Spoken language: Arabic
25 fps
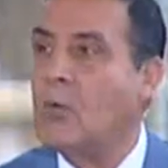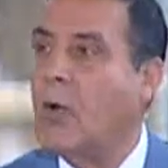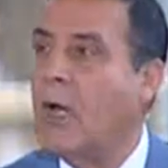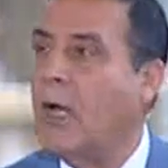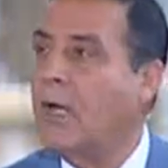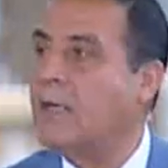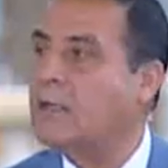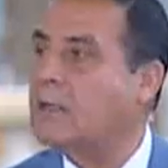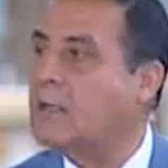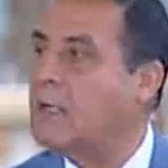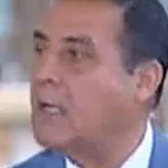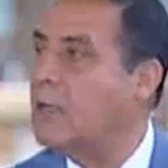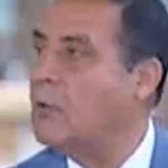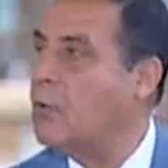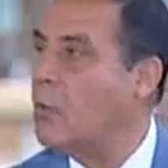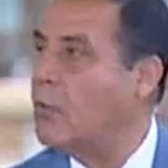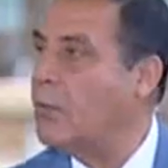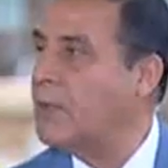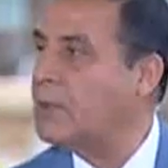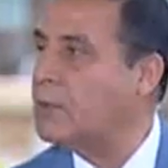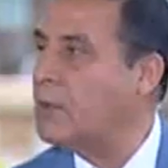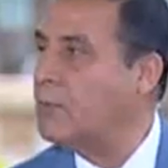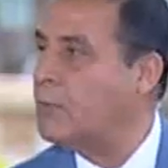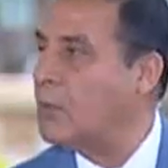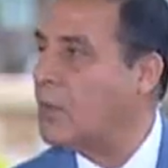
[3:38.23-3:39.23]
واحد كيلو
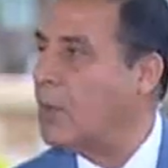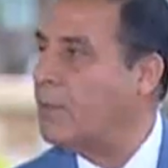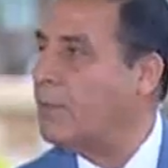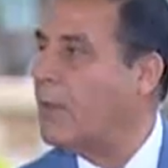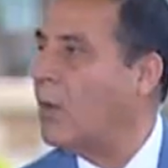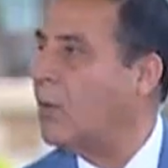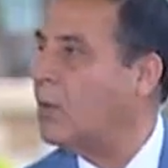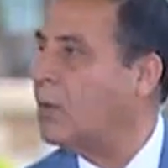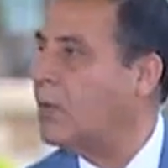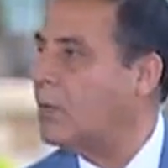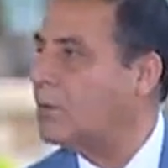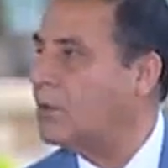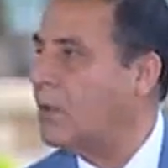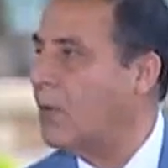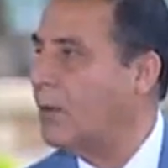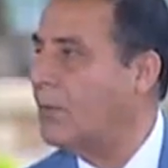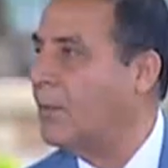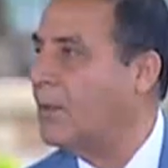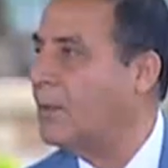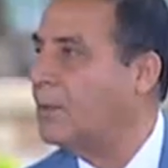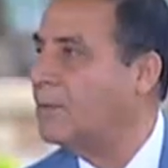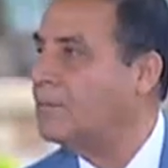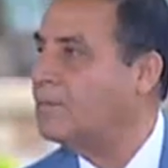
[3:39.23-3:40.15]
متر مربع يا طابه